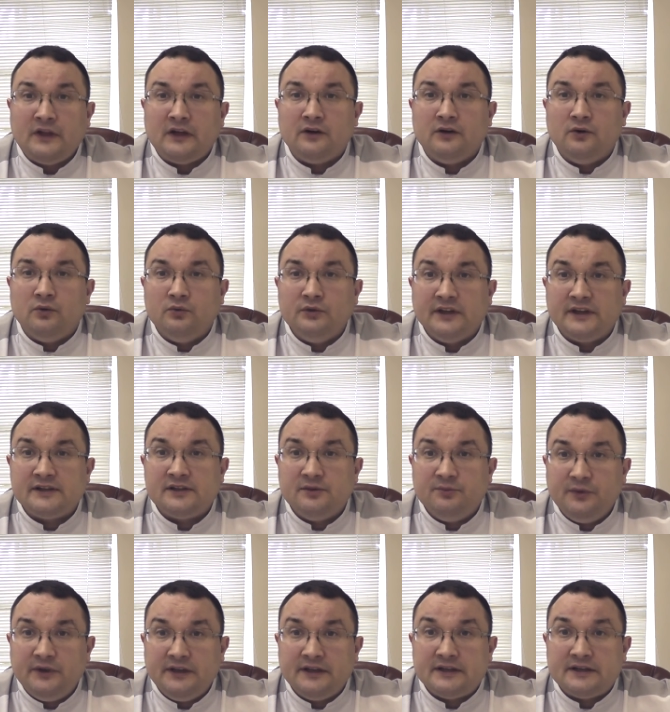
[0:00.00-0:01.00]
А у нас
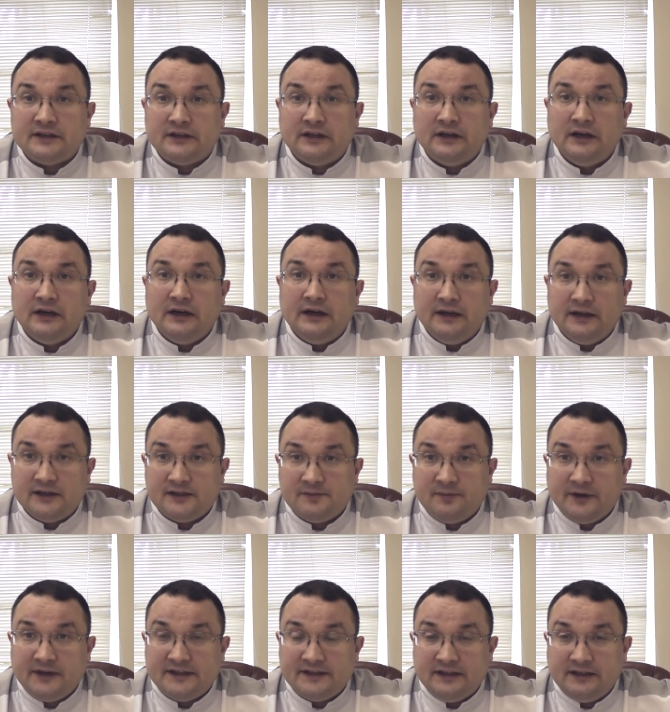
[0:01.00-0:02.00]
имеется
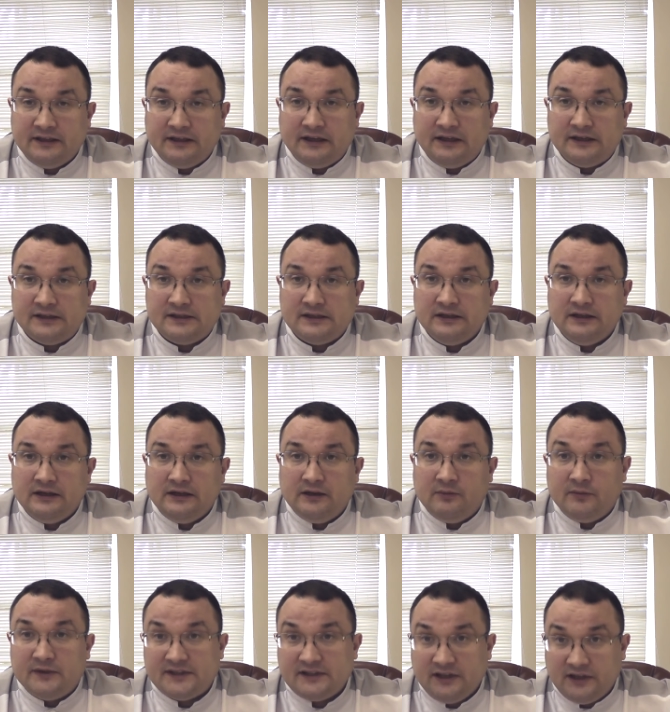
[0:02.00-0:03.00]
экспресс-анализ
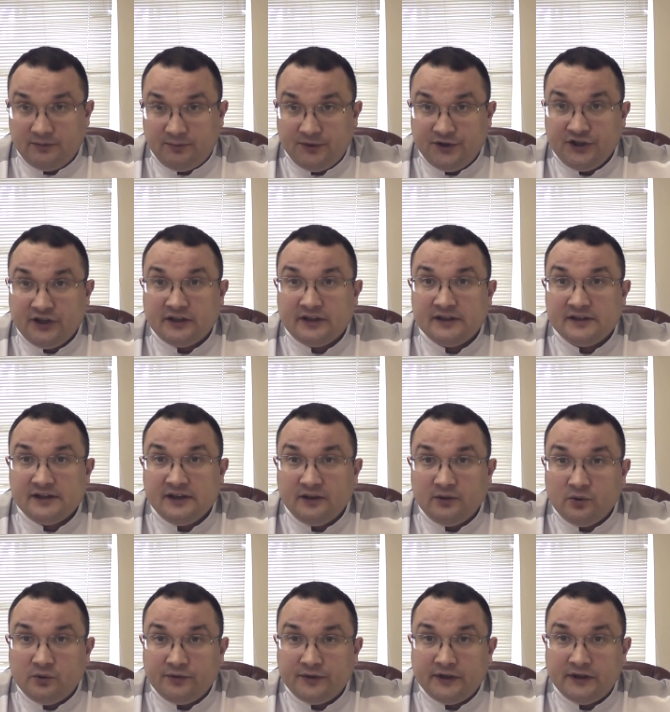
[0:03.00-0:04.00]
мазка отпечатка с
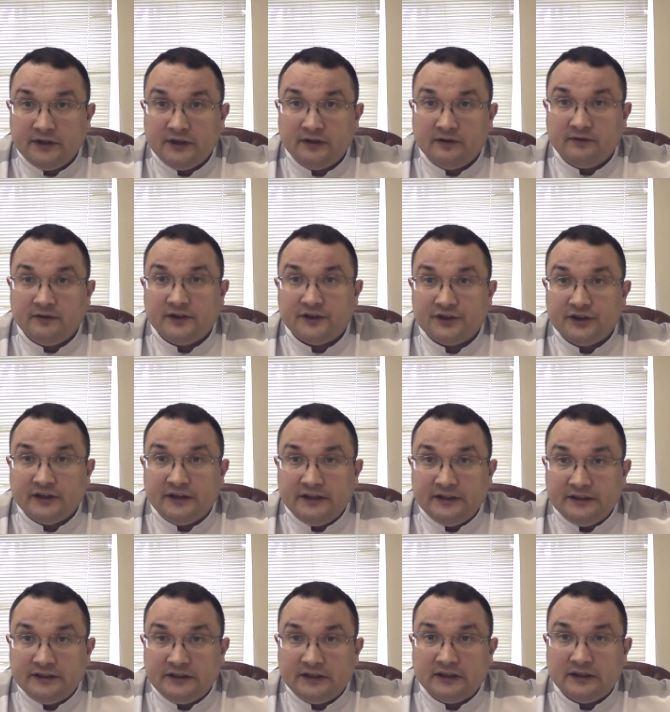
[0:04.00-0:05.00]
головки в нашей
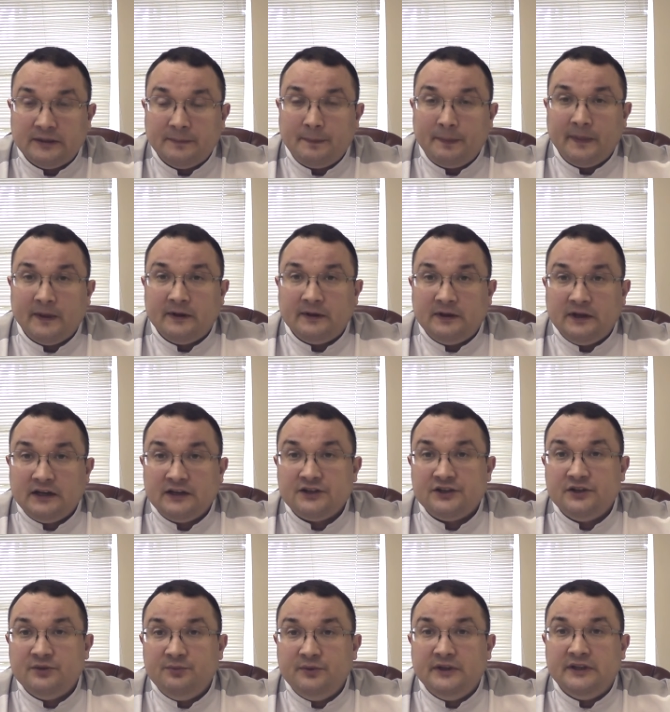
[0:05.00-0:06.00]
клинике.
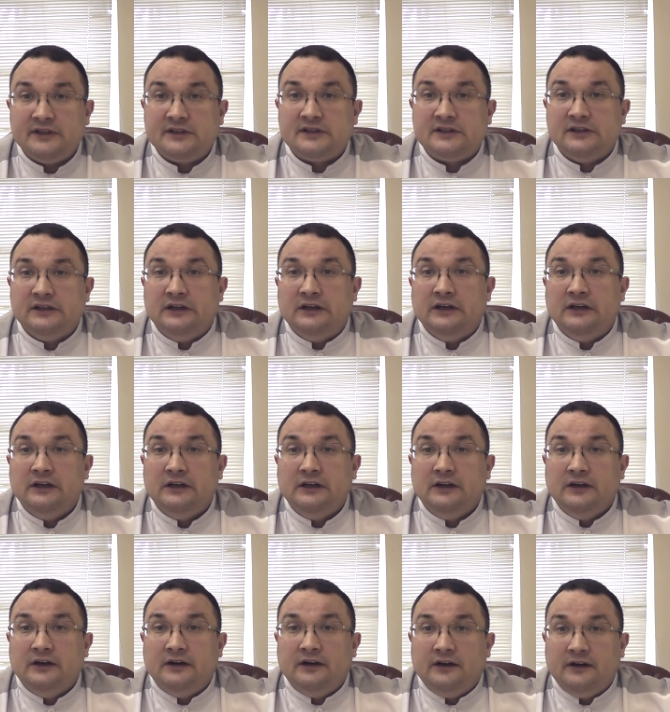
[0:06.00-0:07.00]
Также имеется
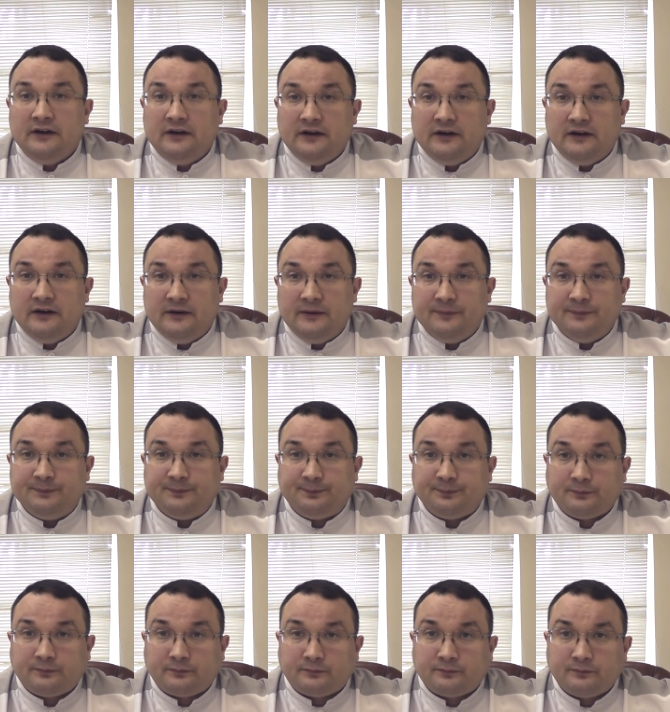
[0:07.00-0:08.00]
а,
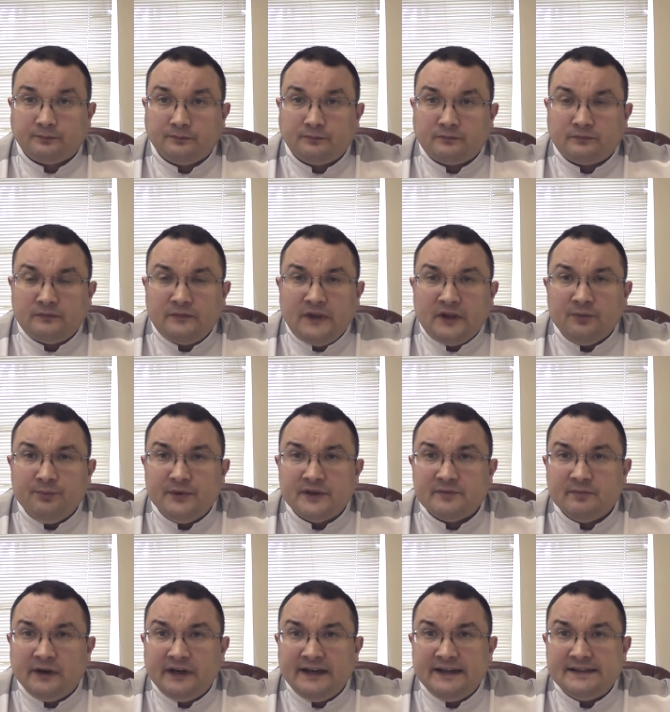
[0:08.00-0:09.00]

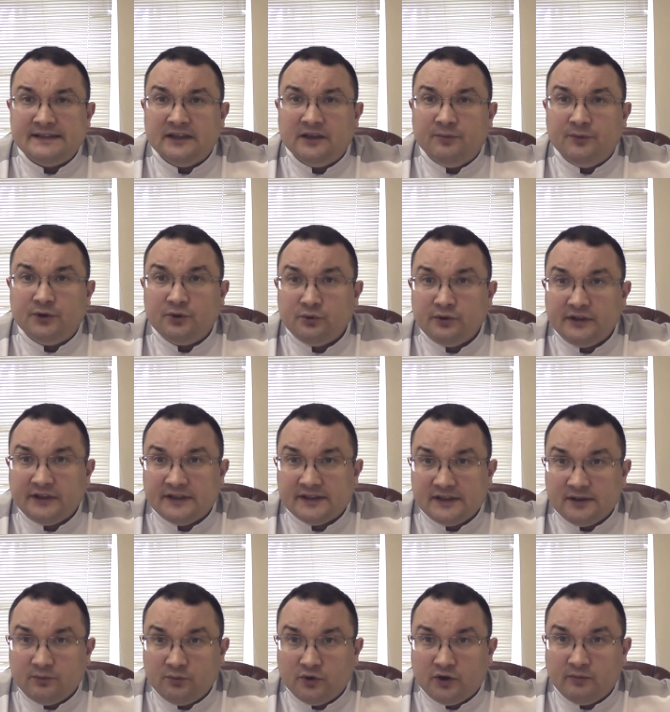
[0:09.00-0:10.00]
безболезненная методика
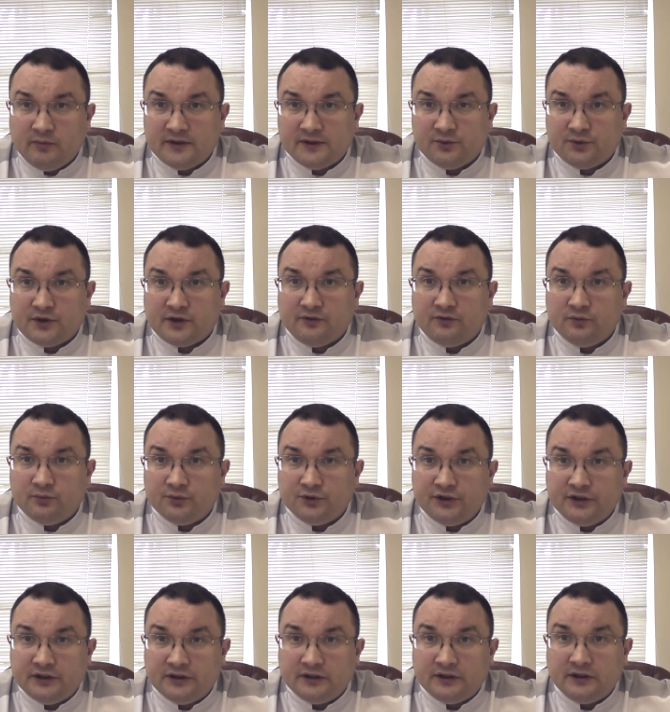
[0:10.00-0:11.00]
забора мазочков у
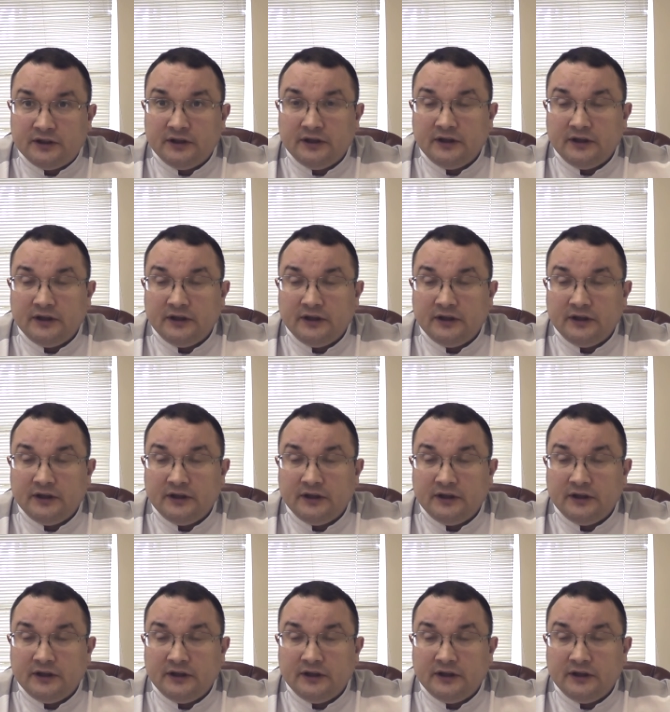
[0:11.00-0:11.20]
мужчины.